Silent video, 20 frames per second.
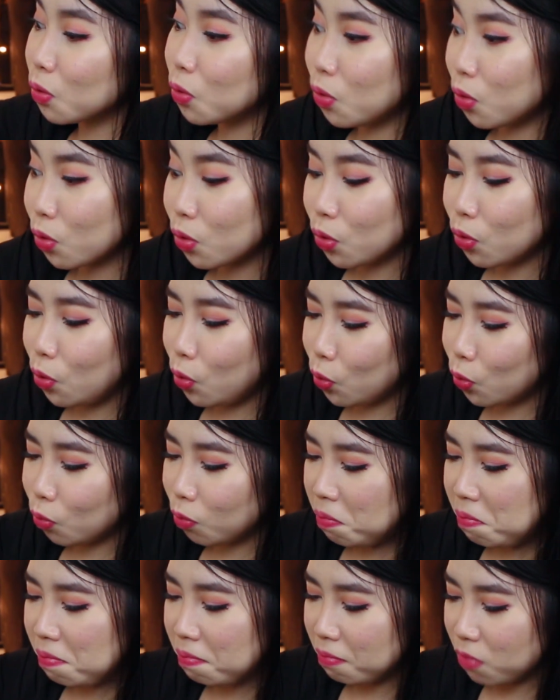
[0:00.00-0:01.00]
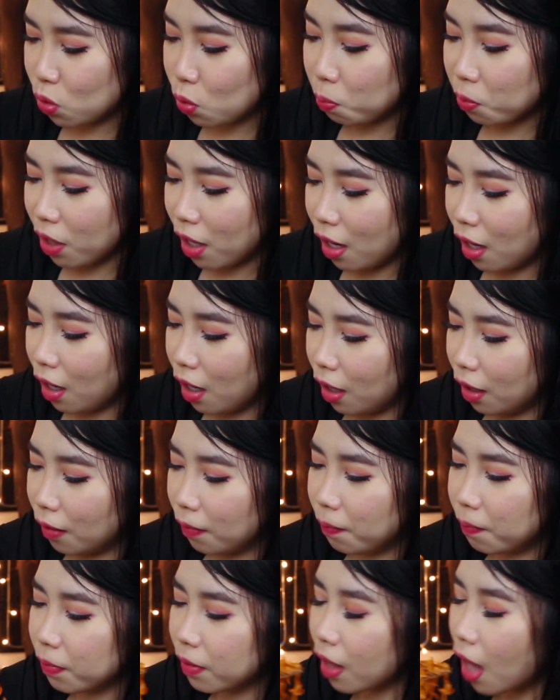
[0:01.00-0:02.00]
Siguro yun yung super
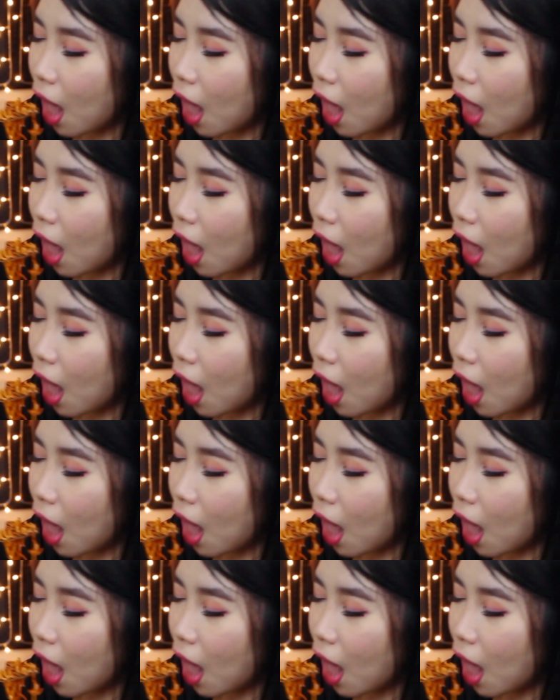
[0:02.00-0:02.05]
anghang.